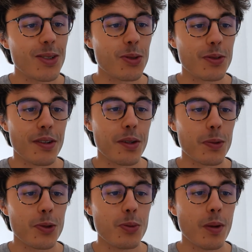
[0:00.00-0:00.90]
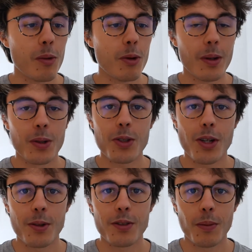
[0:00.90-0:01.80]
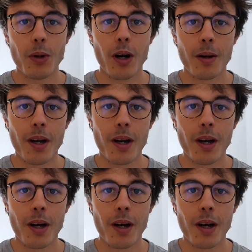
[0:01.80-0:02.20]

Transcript: Je trouve ça vraiment super bon. Maintenant, je commence vraiment